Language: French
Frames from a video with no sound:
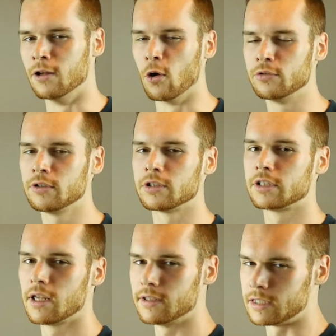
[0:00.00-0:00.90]
En
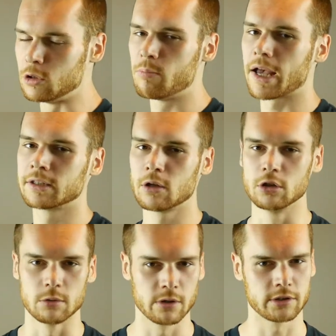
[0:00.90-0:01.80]
revanche, si une personne
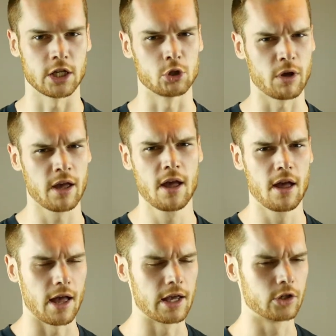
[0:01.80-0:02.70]
commence à jouer
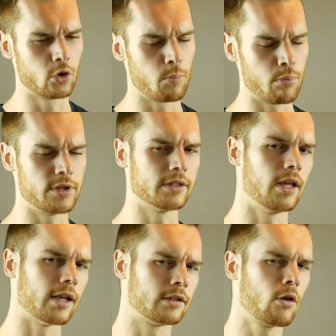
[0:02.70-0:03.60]
à un jeu plus
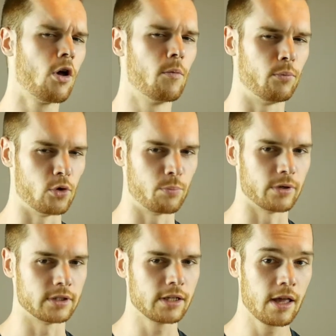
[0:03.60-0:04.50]
intéressant, plus
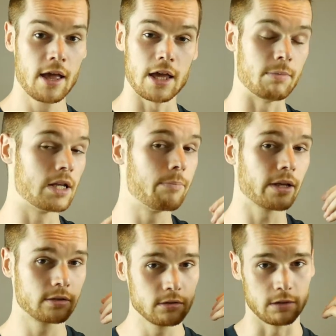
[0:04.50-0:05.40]
posé, eh bien les
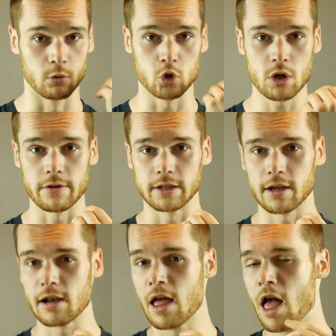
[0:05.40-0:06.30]
personnes qui vont jouer avec
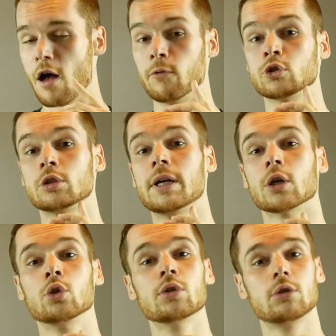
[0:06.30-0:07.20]
elle vont se
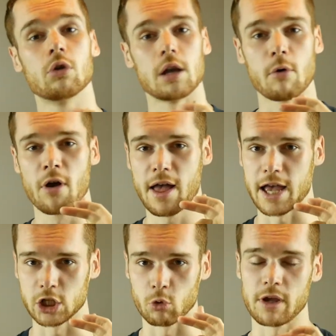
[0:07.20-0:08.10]
mettre tout naturellement
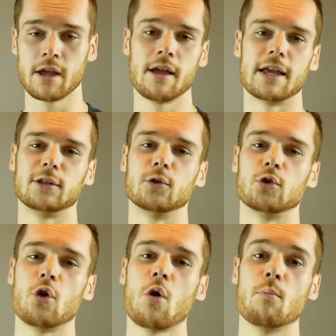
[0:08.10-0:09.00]
à jouer à ce
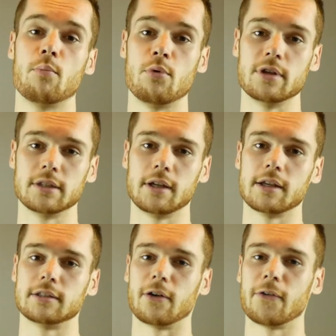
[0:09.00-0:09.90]
jeu plus
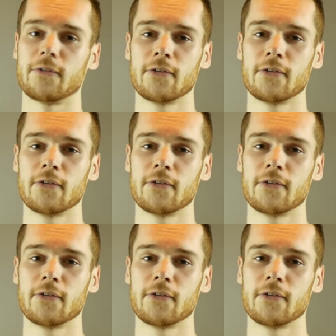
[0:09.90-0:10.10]
intéressant.